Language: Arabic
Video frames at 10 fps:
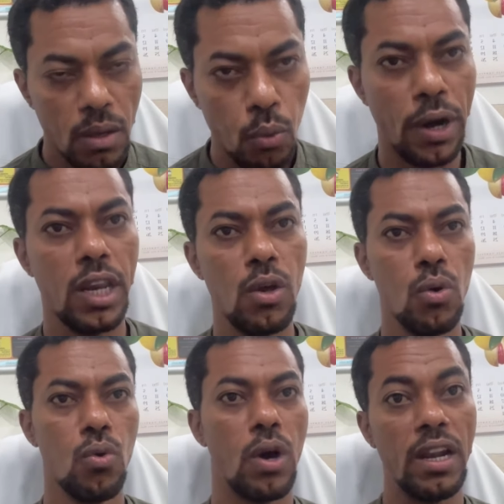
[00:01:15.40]
وريه
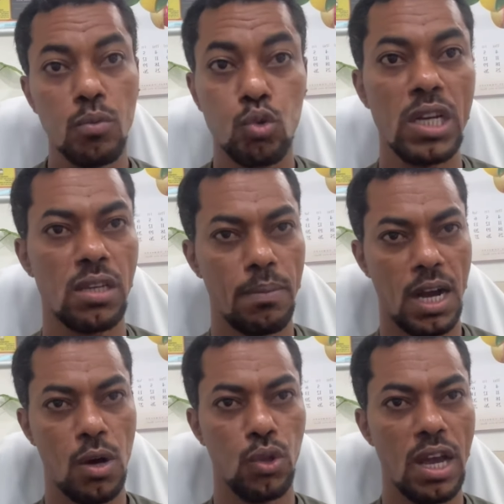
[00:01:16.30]
وخليك متواصل
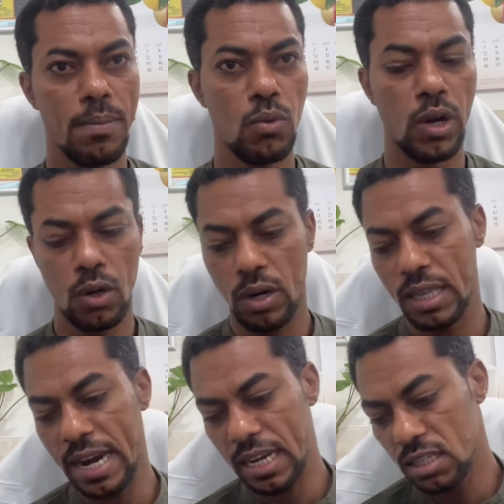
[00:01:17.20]
معاه دائما وريه انا
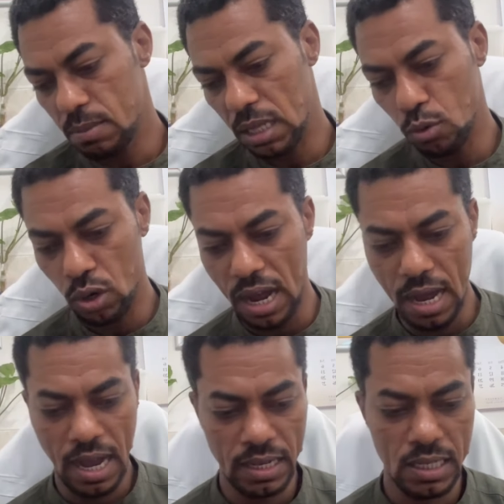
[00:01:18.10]
داير احجز بعد بكره
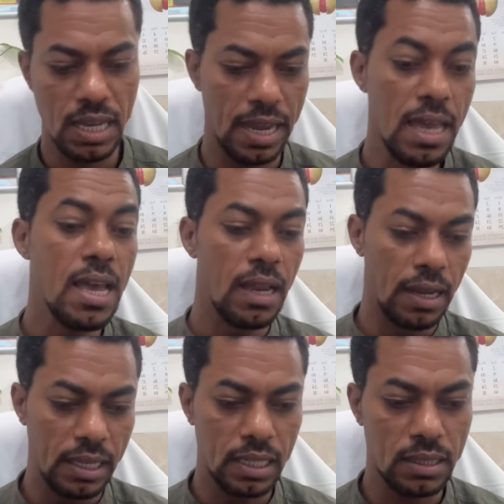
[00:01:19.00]
ها احجز اي
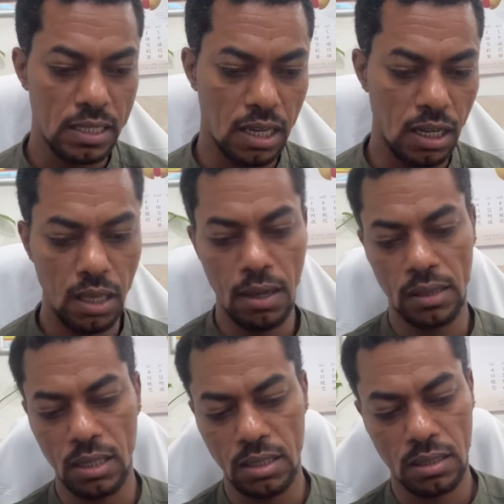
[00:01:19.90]
لقيت التذكره دي
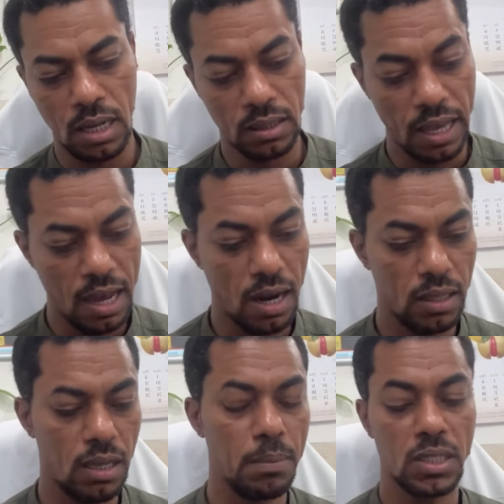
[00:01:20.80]
الطياره
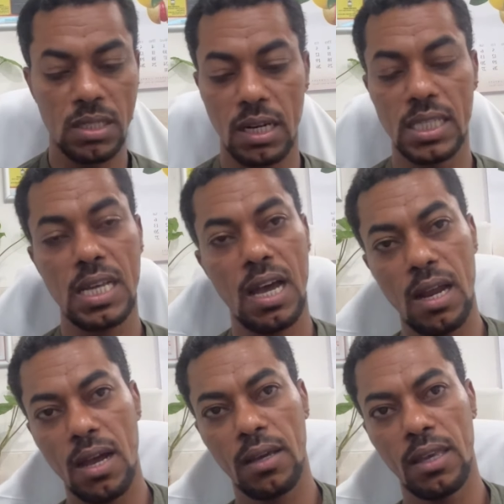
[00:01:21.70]
دي بتصل
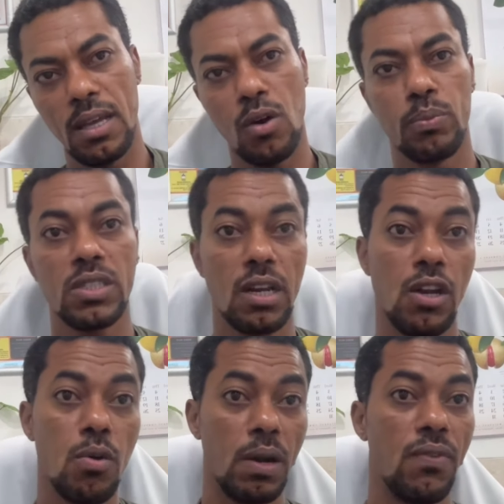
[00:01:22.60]
الساعه كده بتصل
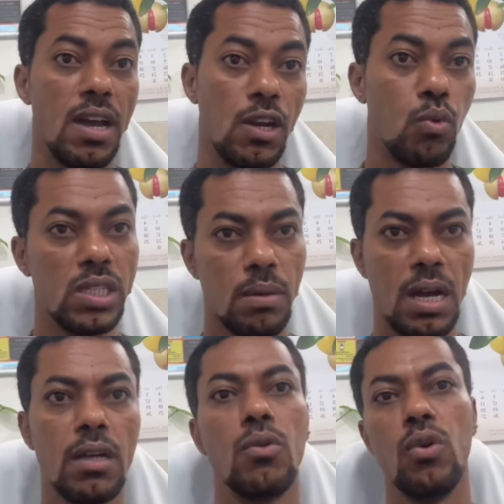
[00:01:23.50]
اليوم الفلاني كويسه
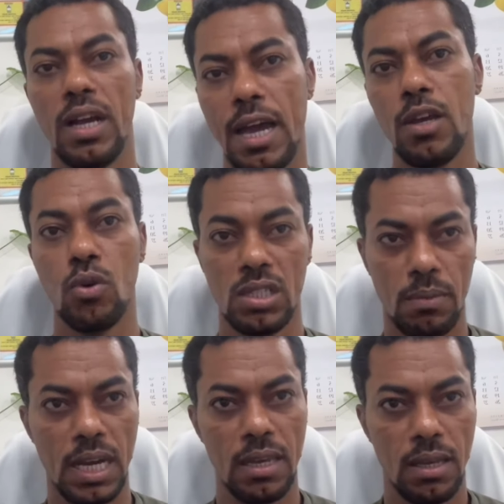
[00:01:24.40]
معاك يقول لك اي كويسه
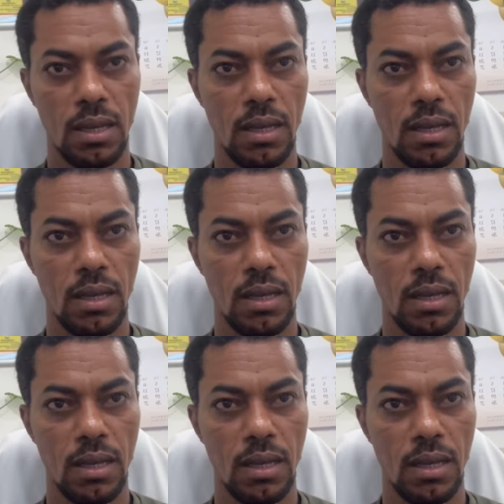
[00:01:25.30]
معي